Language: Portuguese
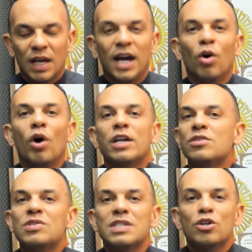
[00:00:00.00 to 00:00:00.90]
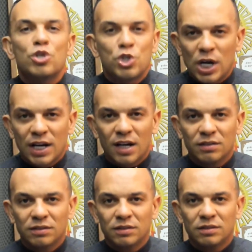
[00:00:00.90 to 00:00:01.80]
É hora de dizer
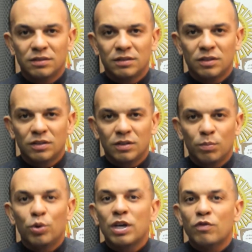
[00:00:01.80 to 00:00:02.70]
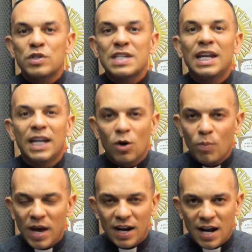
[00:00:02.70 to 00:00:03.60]
chega porque você não
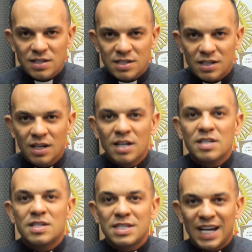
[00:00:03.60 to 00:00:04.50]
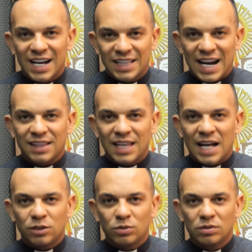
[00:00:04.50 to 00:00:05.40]
merece ser
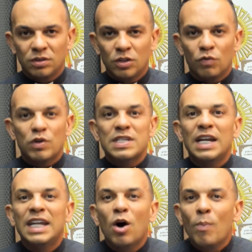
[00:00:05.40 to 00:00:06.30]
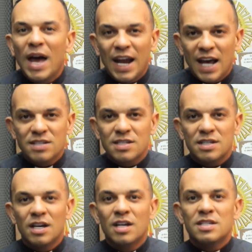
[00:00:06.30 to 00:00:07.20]
tratado. Você não
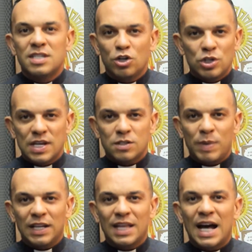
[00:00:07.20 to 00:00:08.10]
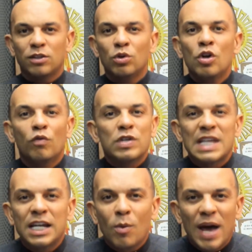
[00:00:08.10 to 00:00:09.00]
merece ser desrespeitado. Você
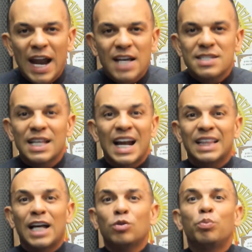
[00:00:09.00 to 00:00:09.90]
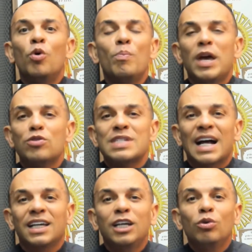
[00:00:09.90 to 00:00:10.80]
não merece ser tratado por menos
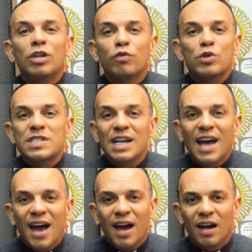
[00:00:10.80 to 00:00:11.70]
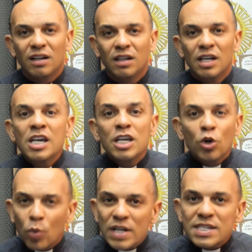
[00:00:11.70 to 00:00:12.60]
aquilo que você é. E
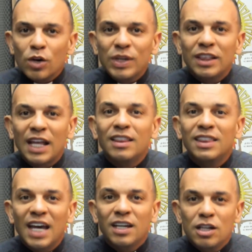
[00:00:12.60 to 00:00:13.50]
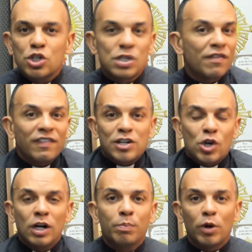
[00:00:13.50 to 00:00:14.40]
enquanto você não entender isso, você vai ficar
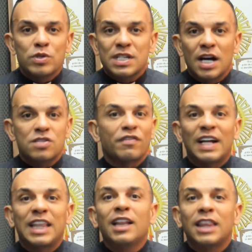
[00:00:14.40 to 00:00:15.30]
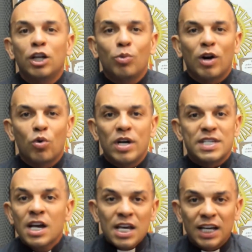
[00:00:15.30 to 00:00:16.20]
chorando pelos cantos, vai ficar tentando uma coisa
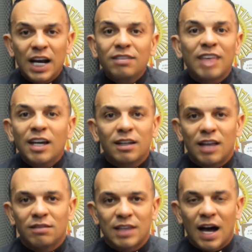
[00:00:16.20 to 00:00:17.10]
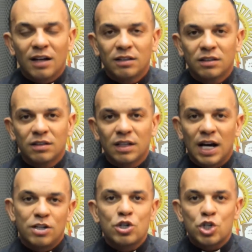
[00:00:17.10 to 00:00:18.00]
que nem tem que tentar.
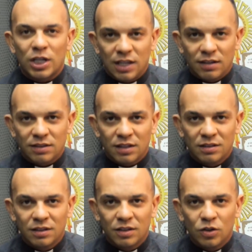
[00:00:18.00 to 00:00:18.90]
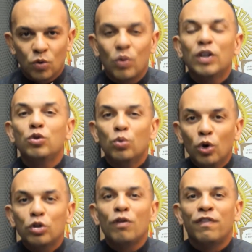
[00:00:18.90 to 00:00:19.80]
A gente só tenta quando o
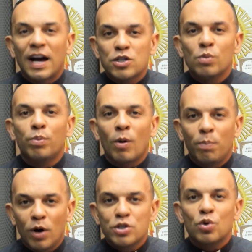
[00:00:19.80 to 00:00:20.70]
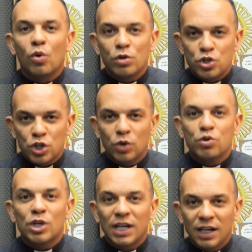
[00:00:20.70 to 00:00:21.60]
outro faz um propósito contínuo
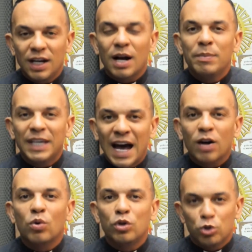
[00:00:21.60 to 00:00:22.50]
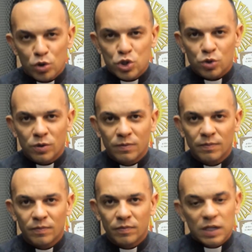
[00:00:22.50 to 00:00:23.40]
de querer caminhar conosco.
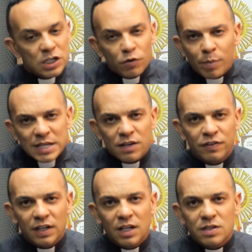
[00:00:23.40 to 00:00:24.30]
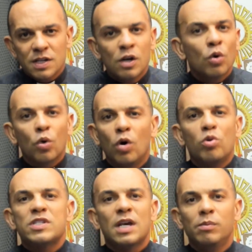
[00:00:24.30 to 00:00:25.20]
E se for para ser feliz, com
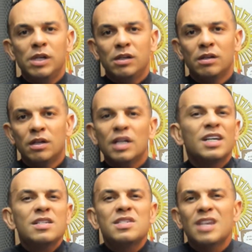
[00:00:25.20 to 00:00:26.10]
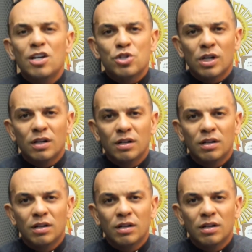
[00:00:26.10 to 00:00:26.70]
ou sem mim, que seja